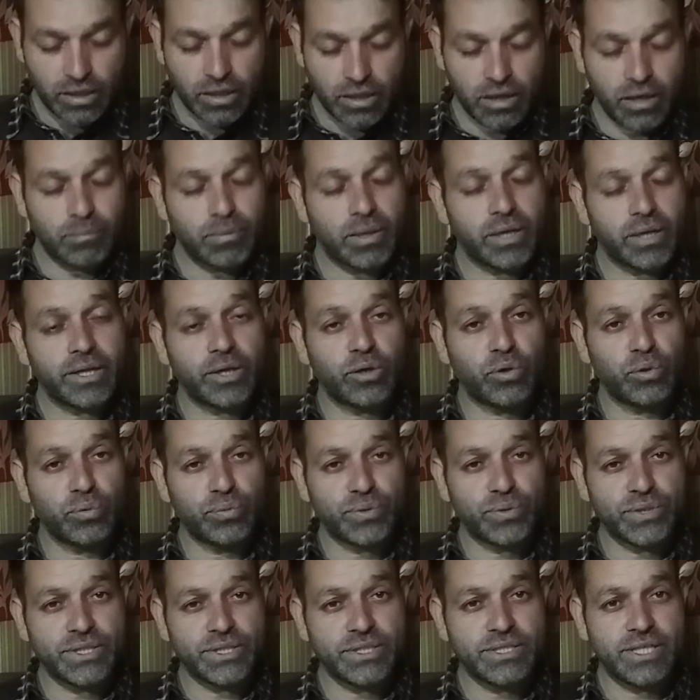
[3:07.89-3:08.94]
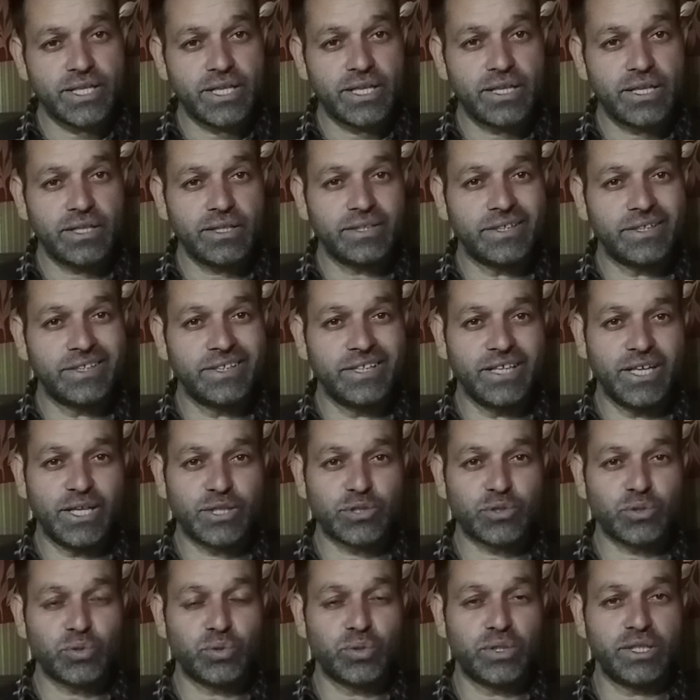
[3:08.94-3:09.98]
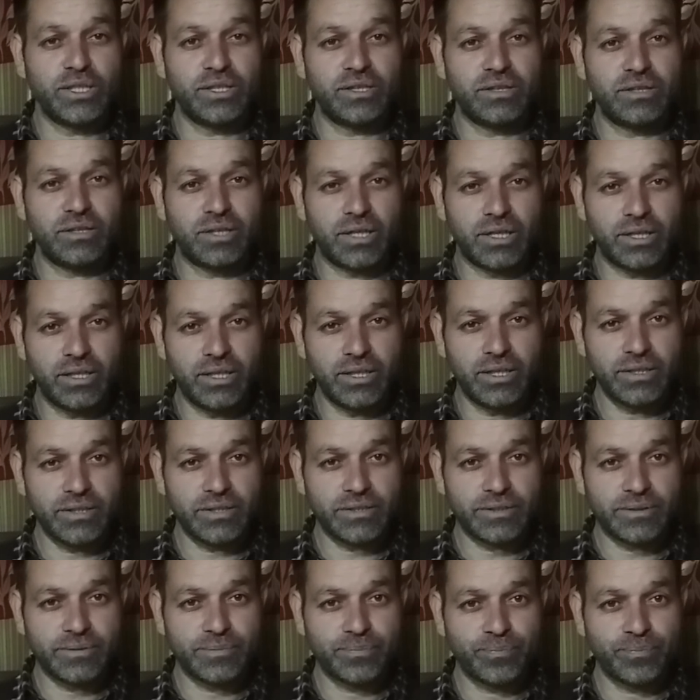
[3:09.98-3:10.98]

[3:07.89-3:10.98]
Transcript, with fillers: हमारे ऑप्शन है यासुद्दीन तगलक